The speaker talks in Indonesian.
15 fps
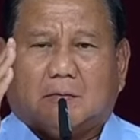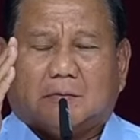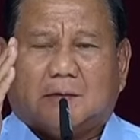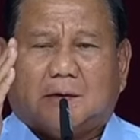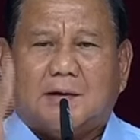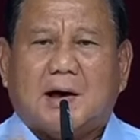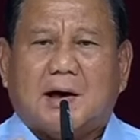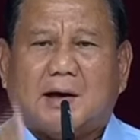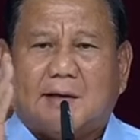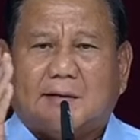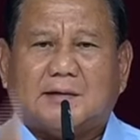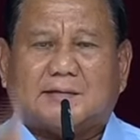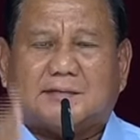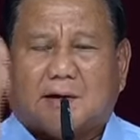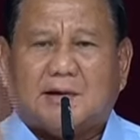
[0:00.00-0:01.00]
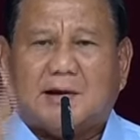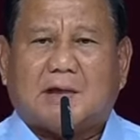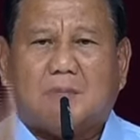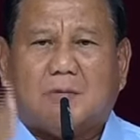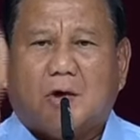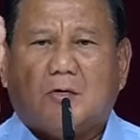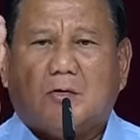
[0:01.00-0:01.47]
tidak hanya
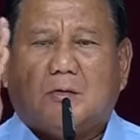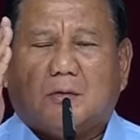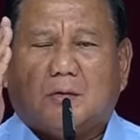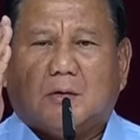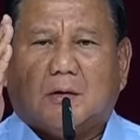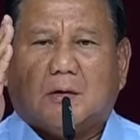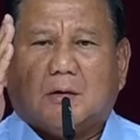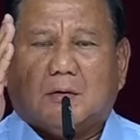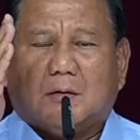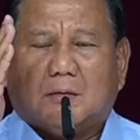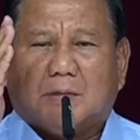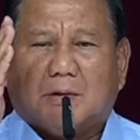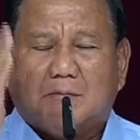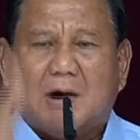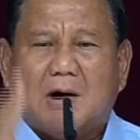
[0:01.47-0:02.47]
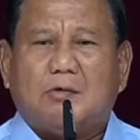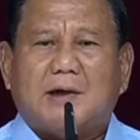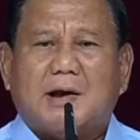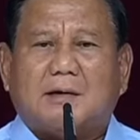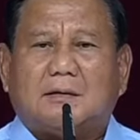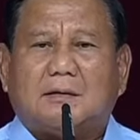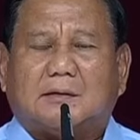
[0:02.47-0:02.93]
sekedar mau
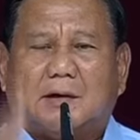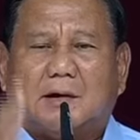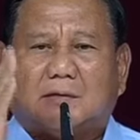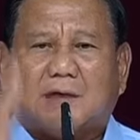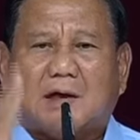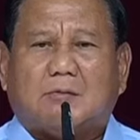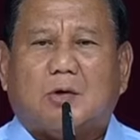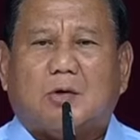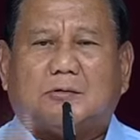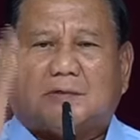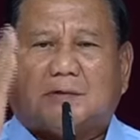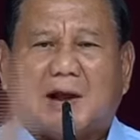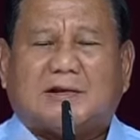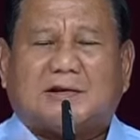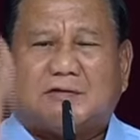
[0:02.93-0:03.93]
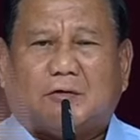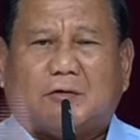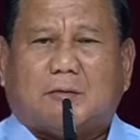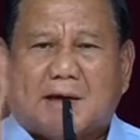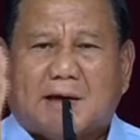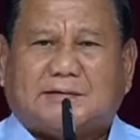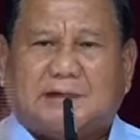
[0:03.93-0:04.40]
pembangunan, kita mau
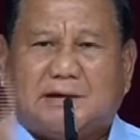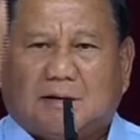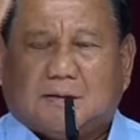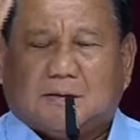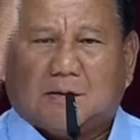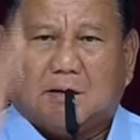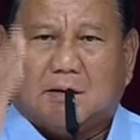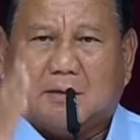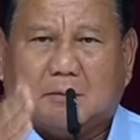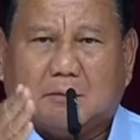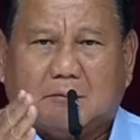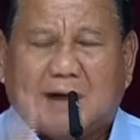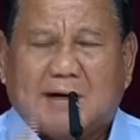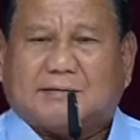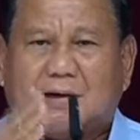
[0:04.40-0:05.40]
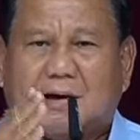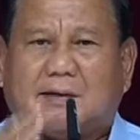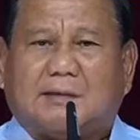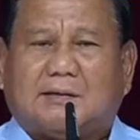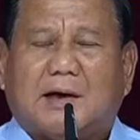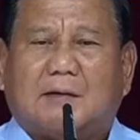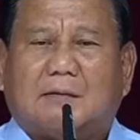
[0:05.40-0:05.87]
transformasi bangsa
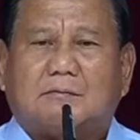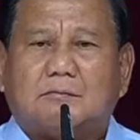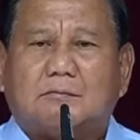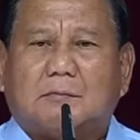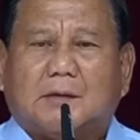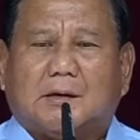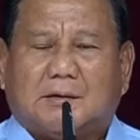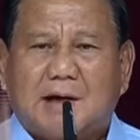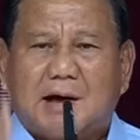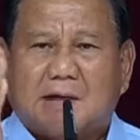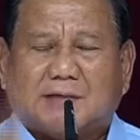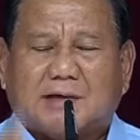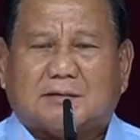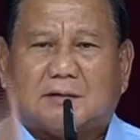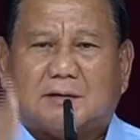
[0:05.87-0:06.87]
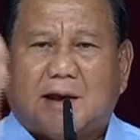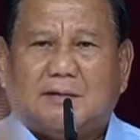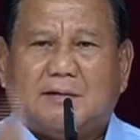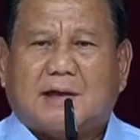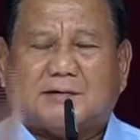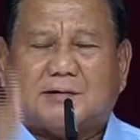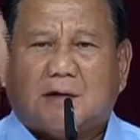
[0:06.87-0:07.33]
kita di atas
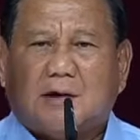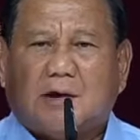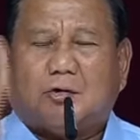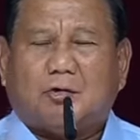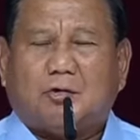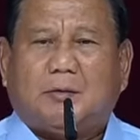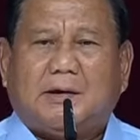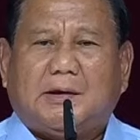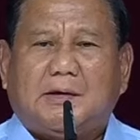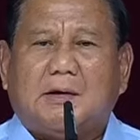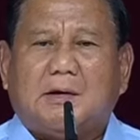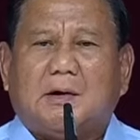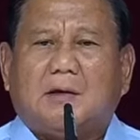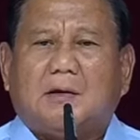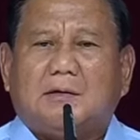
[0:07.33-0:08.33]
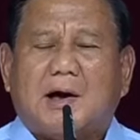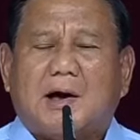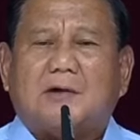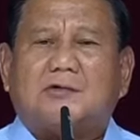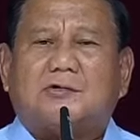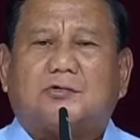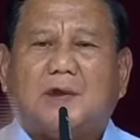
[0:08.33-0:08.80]
landasan ekonomi
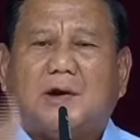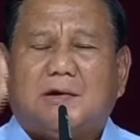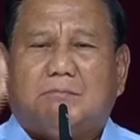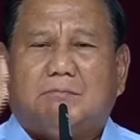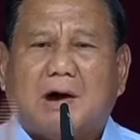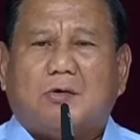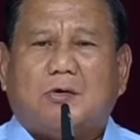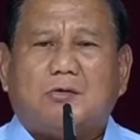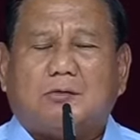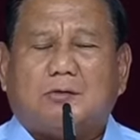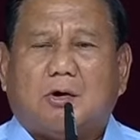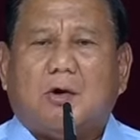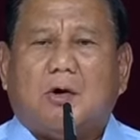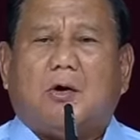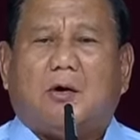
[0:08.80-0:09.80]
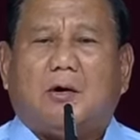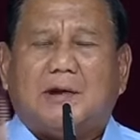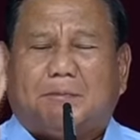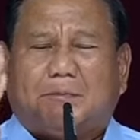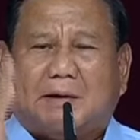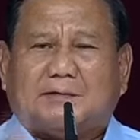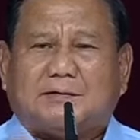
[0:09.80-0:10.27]
yang sudah dibangun
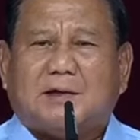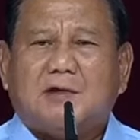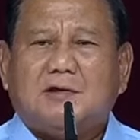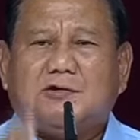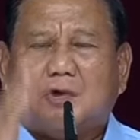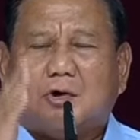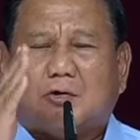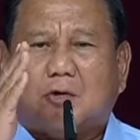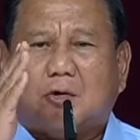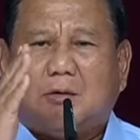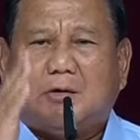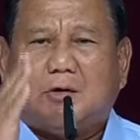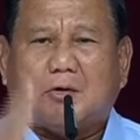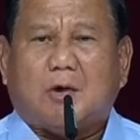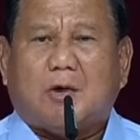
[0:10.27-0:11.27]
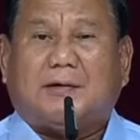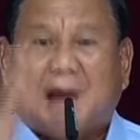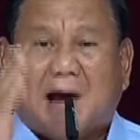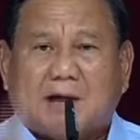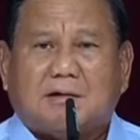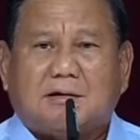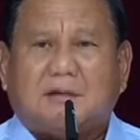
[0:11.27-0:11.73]
oleh Presiden Joko Widodo
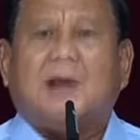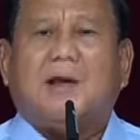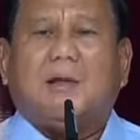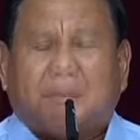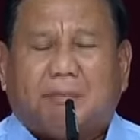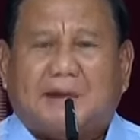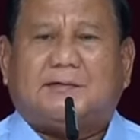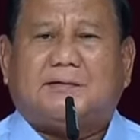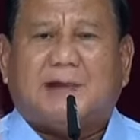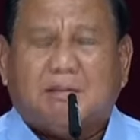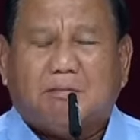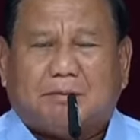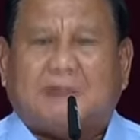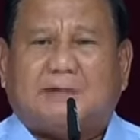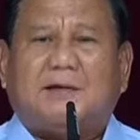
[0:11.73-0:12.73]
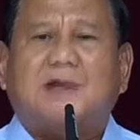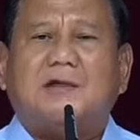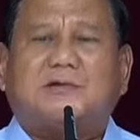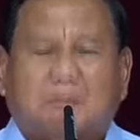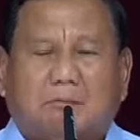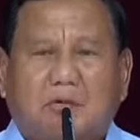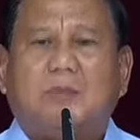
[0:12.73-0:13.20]
dan presiden-presiden
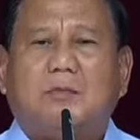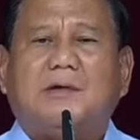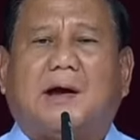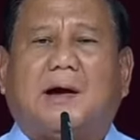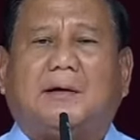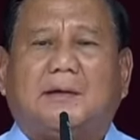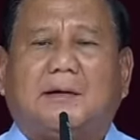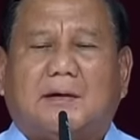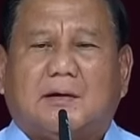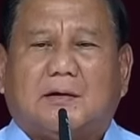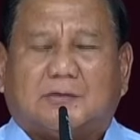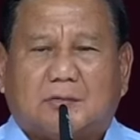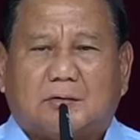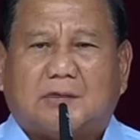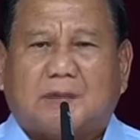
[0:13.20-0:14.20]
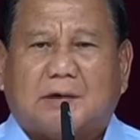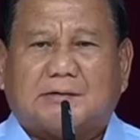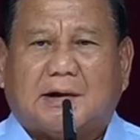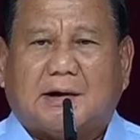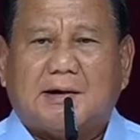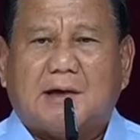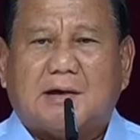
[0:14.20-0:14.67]
sebelumnya. sudah sudah
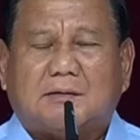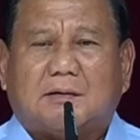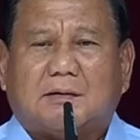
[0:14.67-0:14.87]
sekalian,